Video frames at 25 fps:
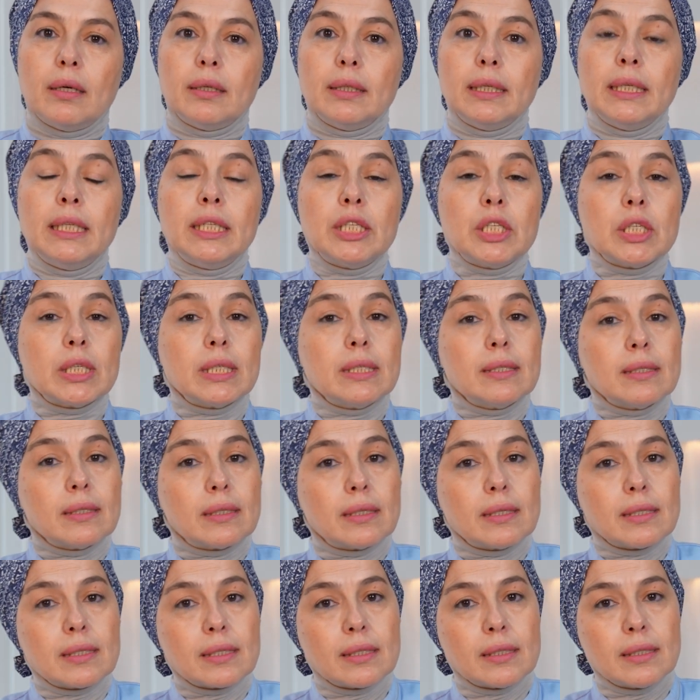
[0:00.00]
ilişki
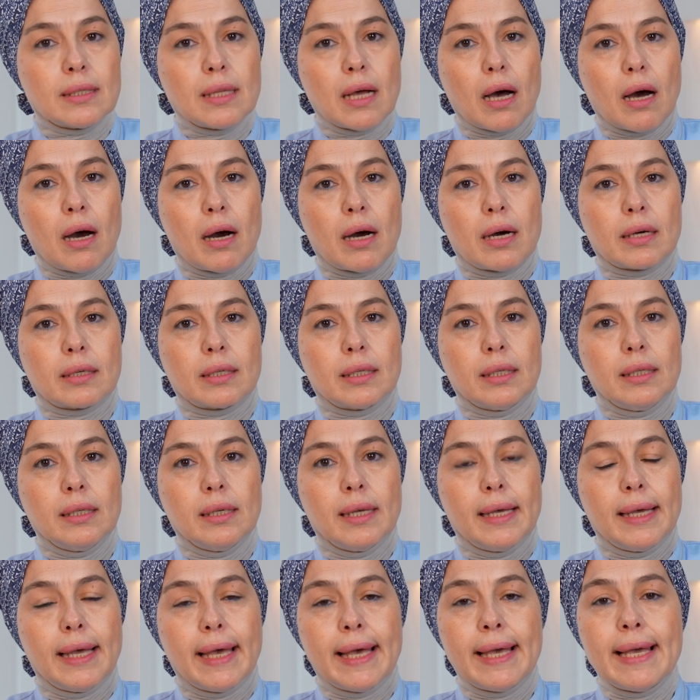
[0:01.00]
sırasında ağrı,
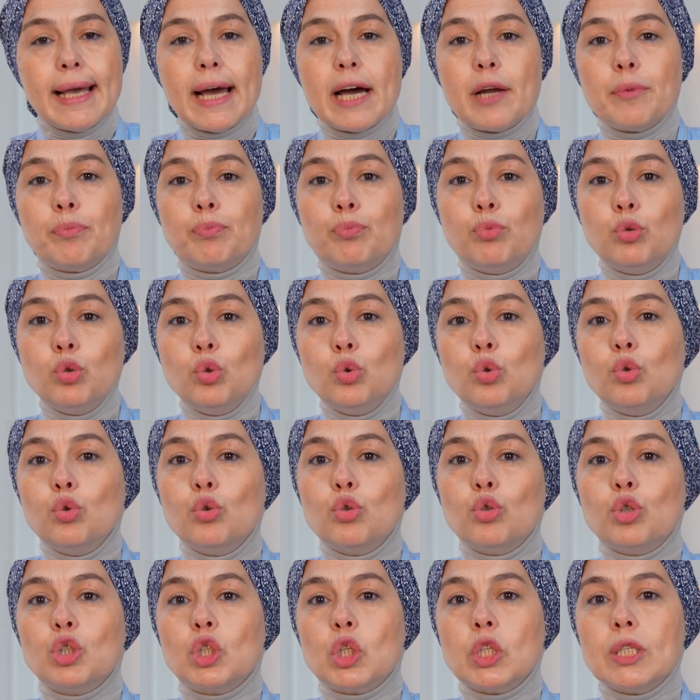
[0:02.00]
eğer bu
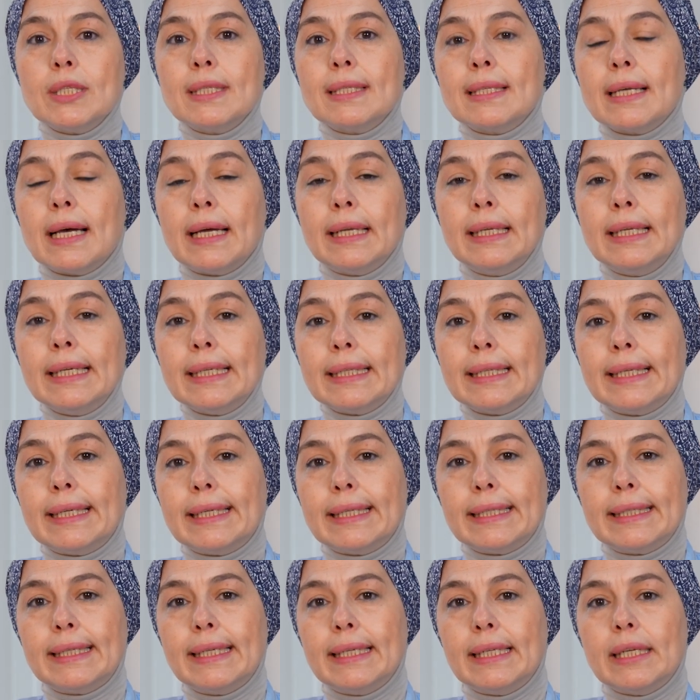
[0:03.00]
tür cinsellikle
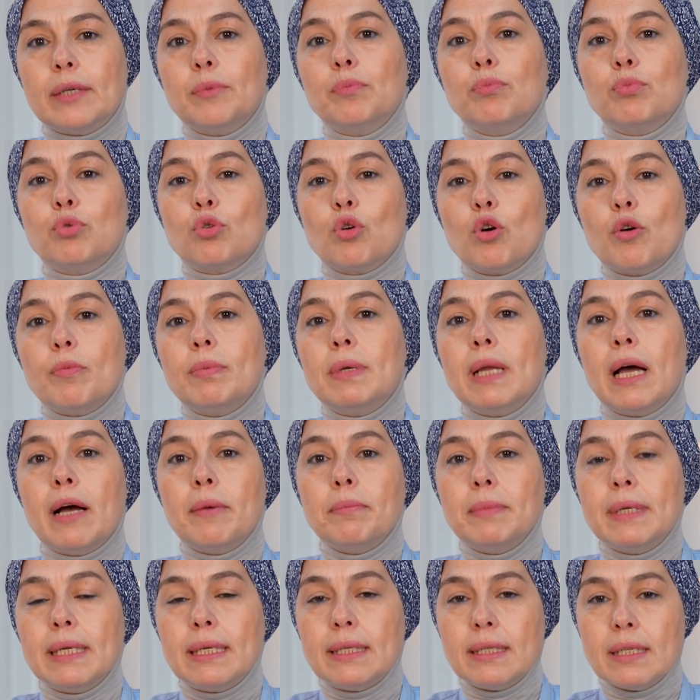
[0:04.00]
ilgili
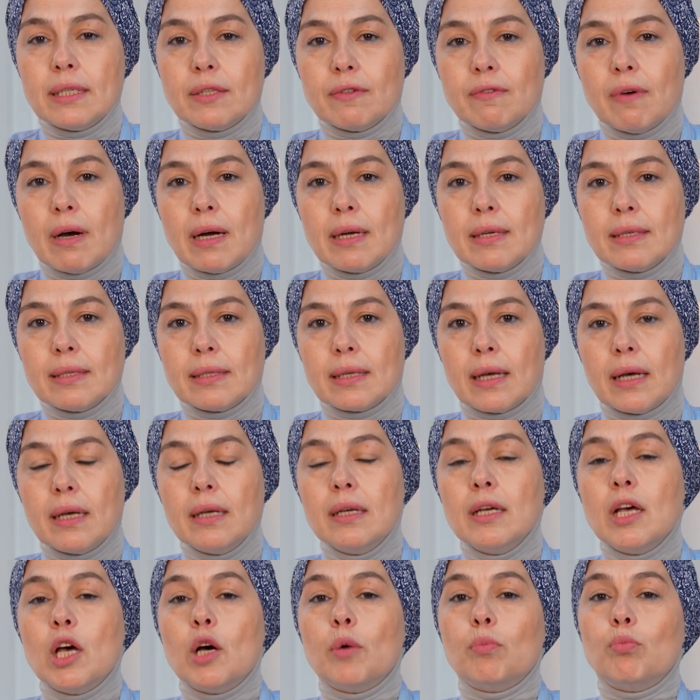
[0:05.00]
problemleriniz
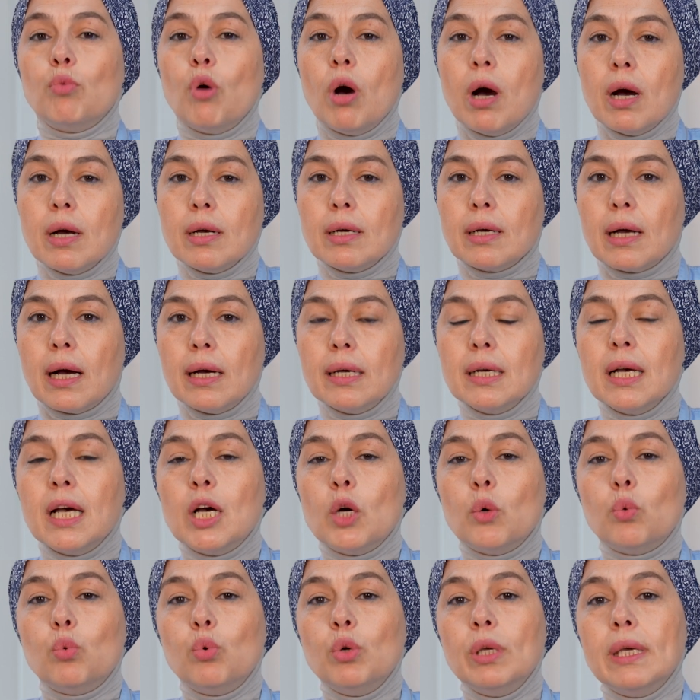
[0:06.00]
varsa muhakkak
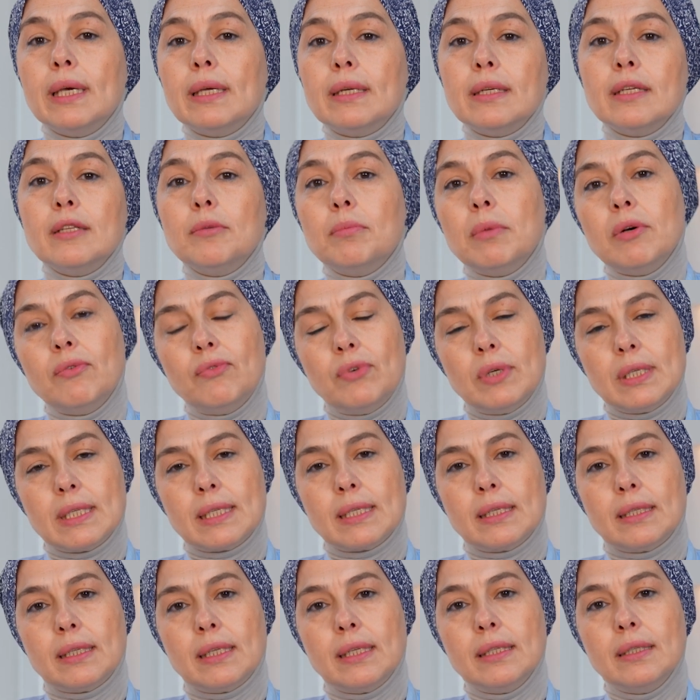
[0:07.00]
uyarılma
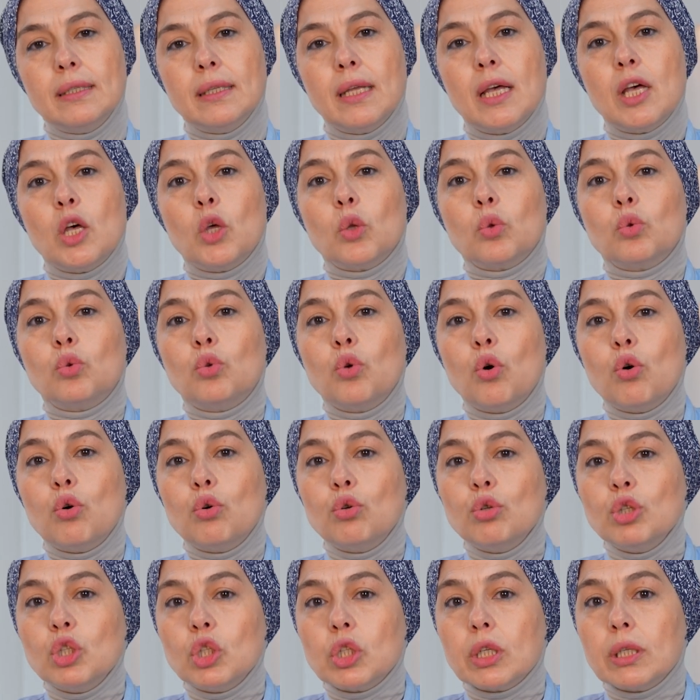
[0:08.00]
fazının
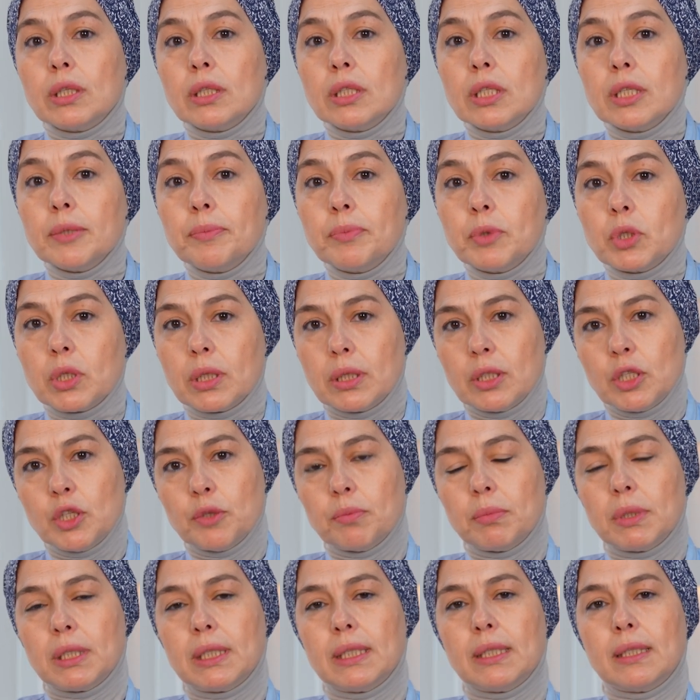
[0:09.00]
doğru çalışıp
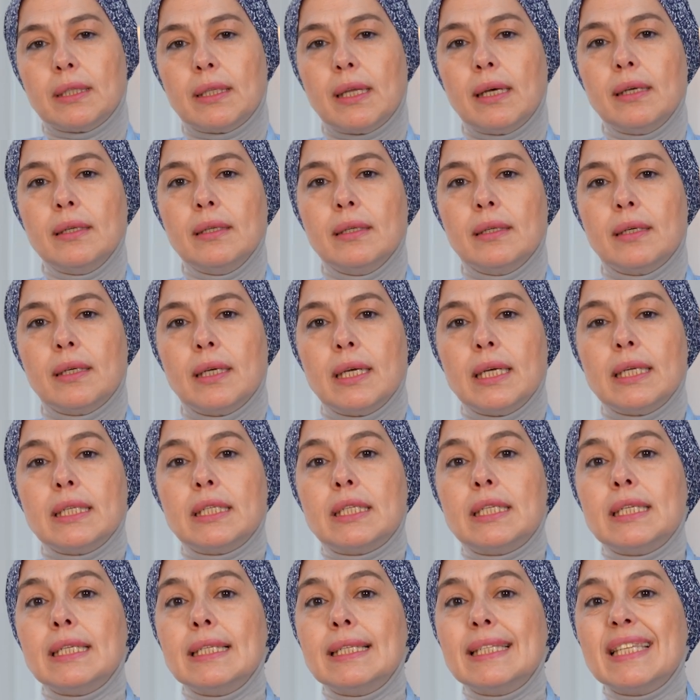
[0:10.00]
çalışmadığına
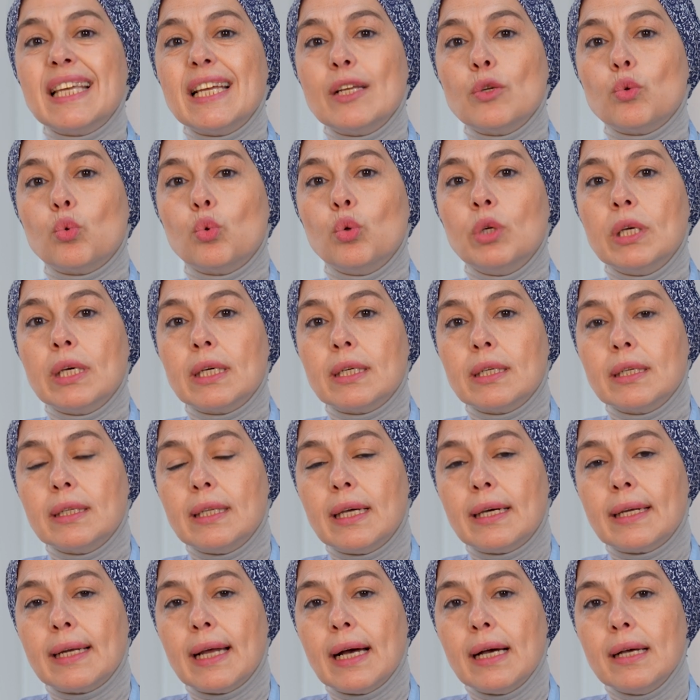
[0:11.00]
cinsel
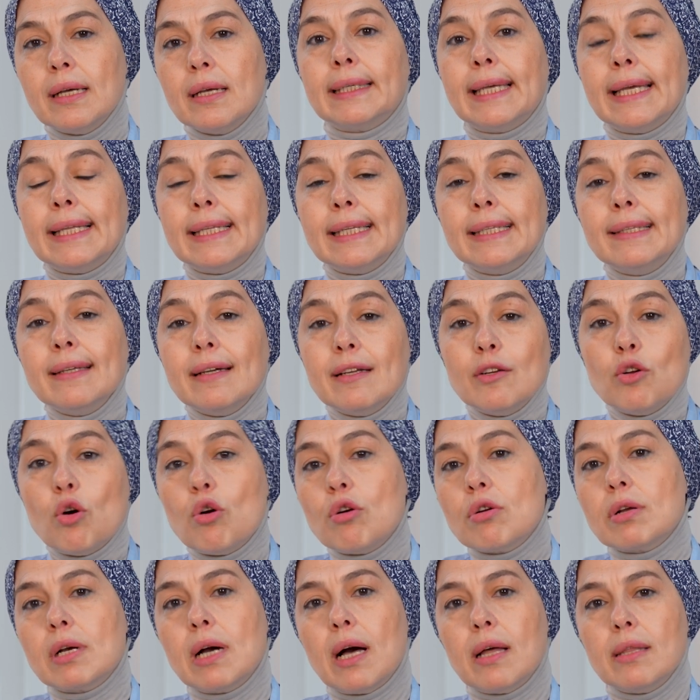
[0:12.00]
uyarılara genital
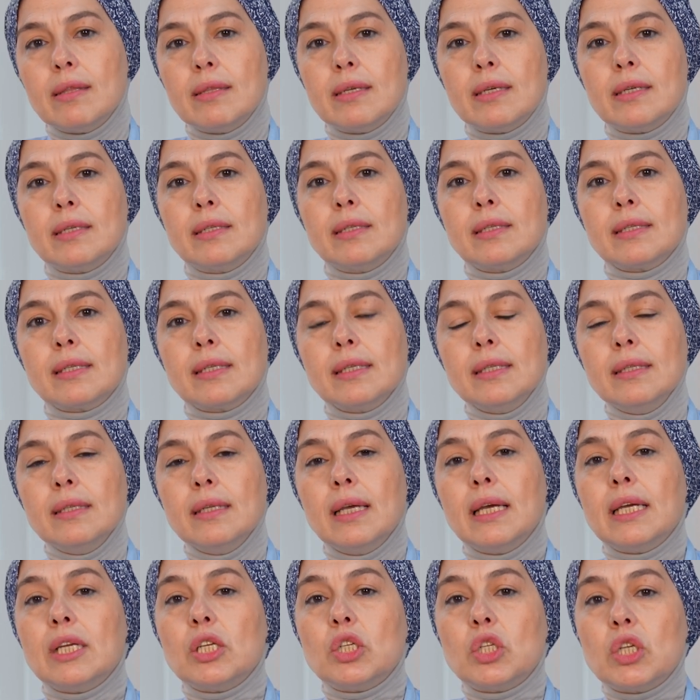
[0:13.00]

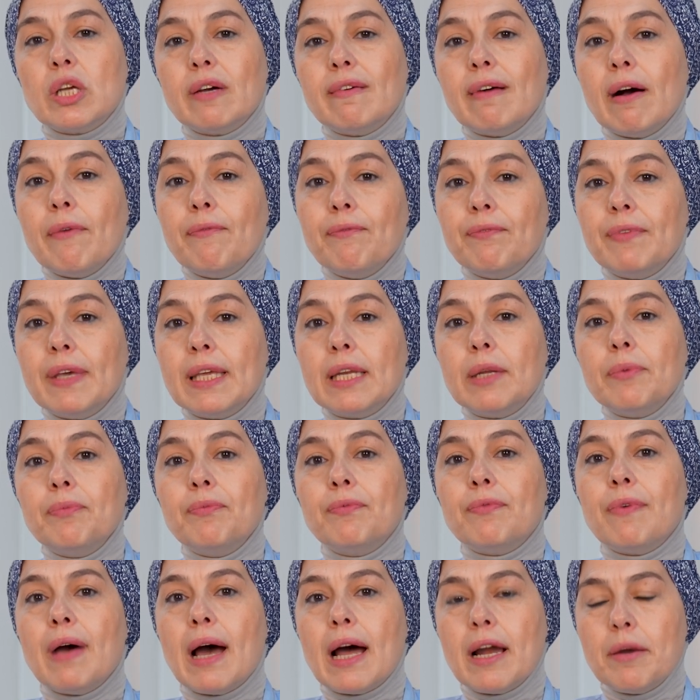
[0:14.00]
organlarınızın cevap
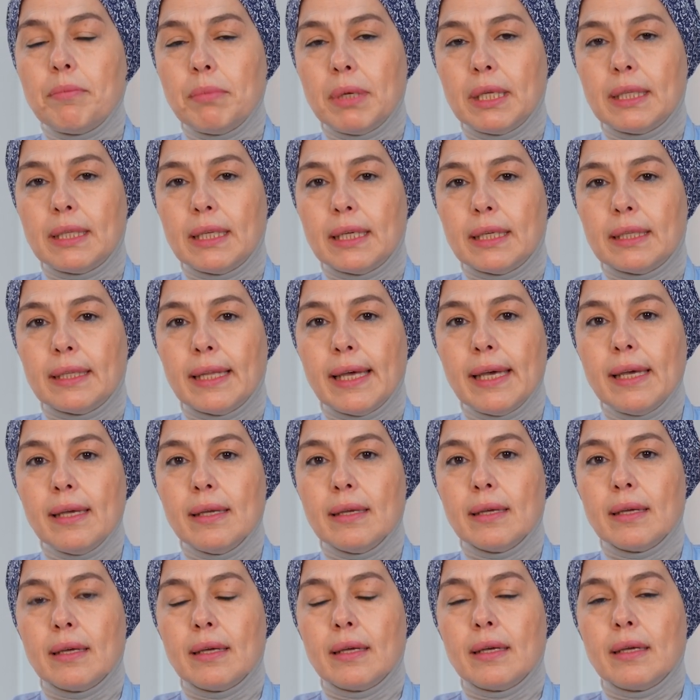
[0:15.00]
verip
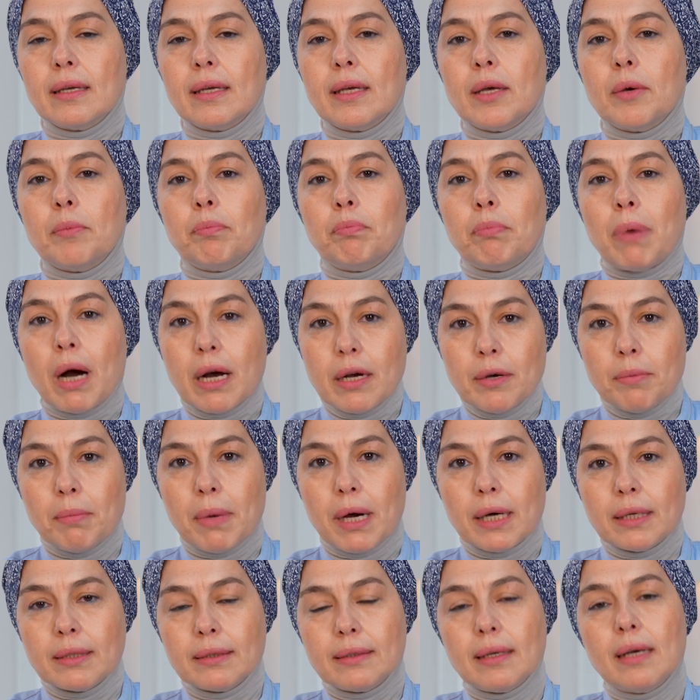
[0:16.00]
vermediğine
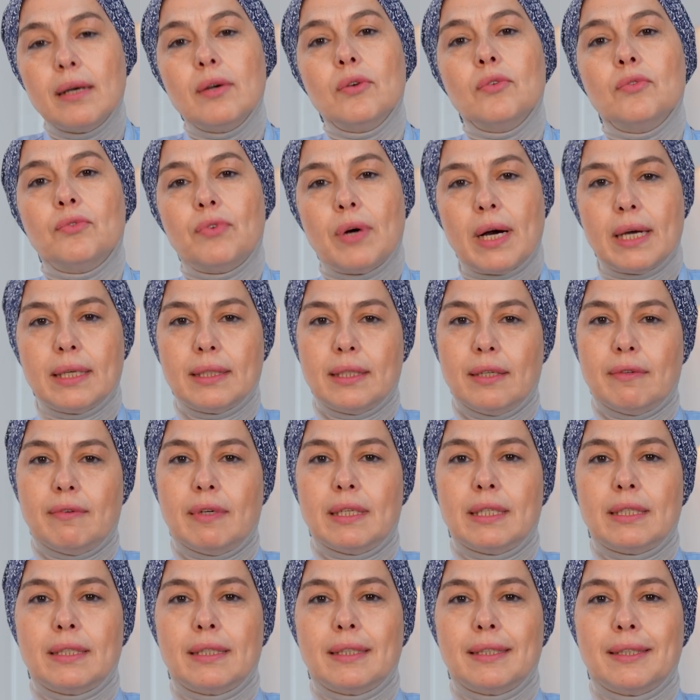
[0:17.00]
bakmakta fayda
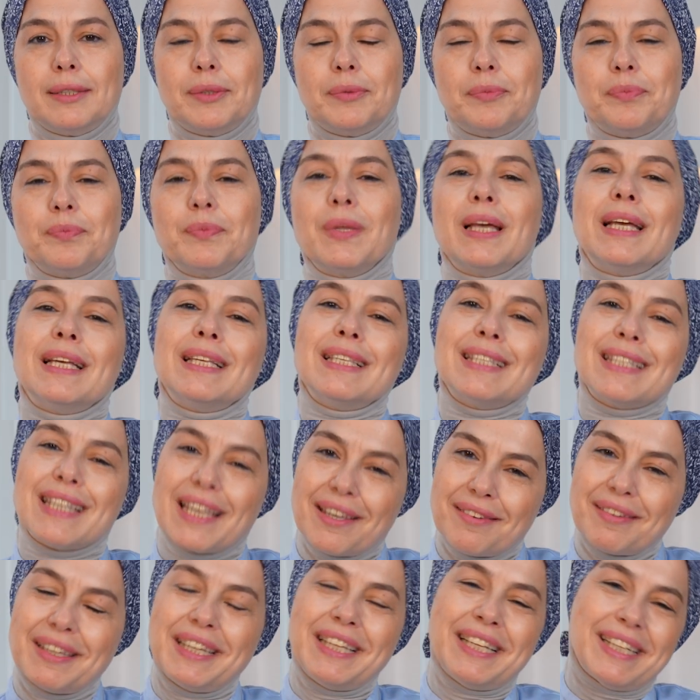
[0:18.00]
var.
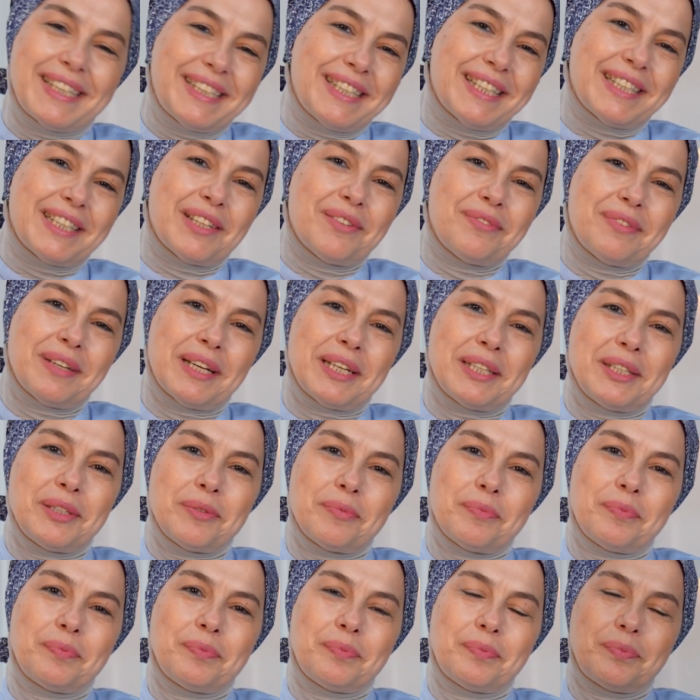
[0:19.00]
Sevgiyle kalın
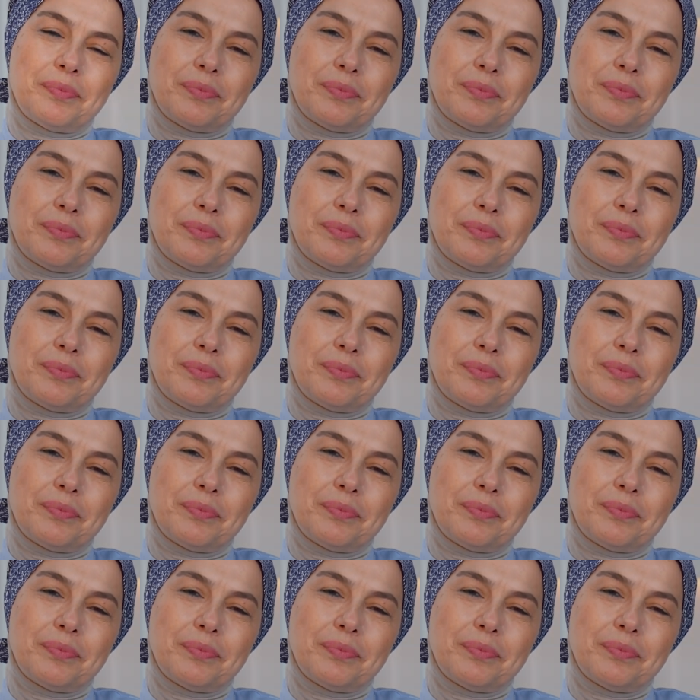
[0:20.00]
efendim.